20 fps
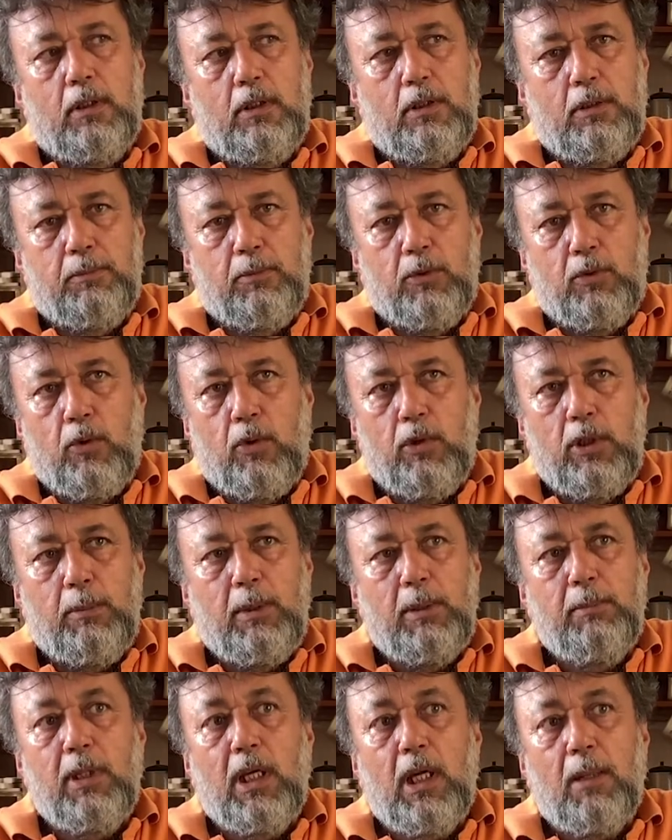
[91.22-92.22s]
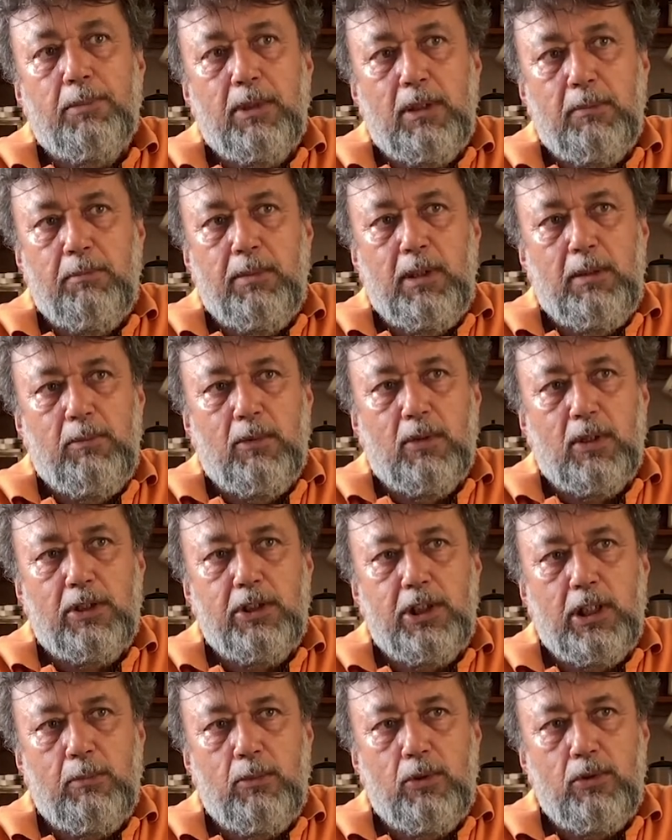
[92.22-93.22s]
Şimdi köyde benim ne yaptığımı bilmiyorlar.
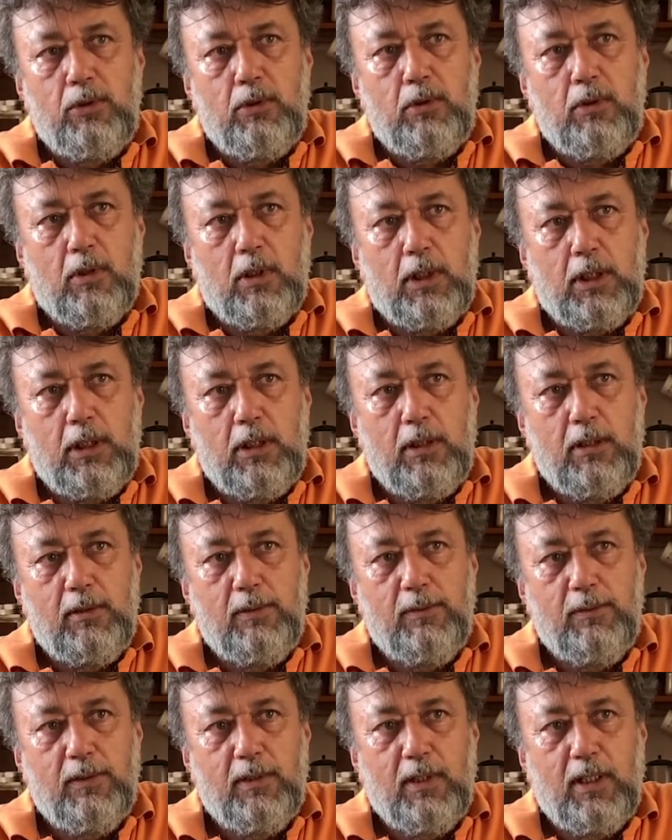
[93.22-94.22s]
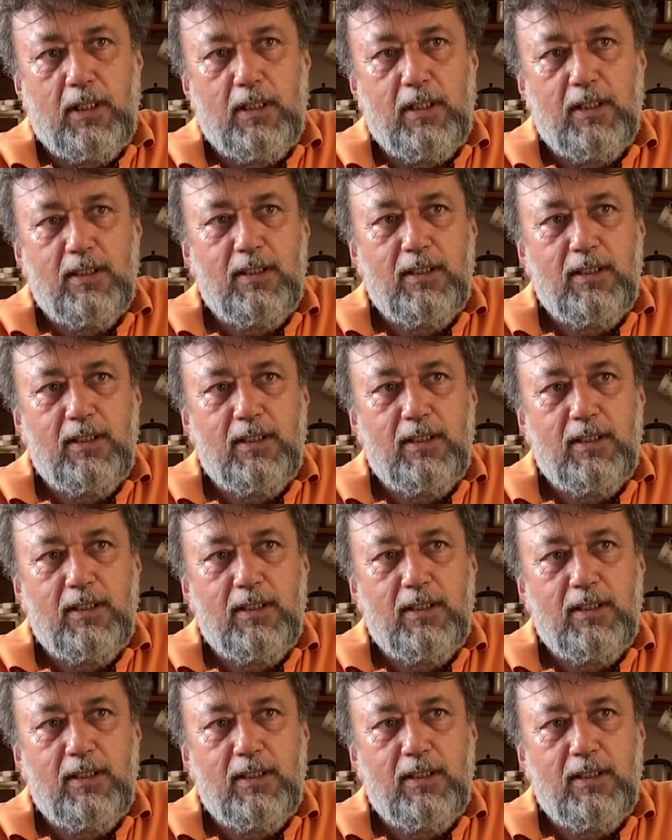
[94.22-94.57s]
Çamurcu diyorlar. Yani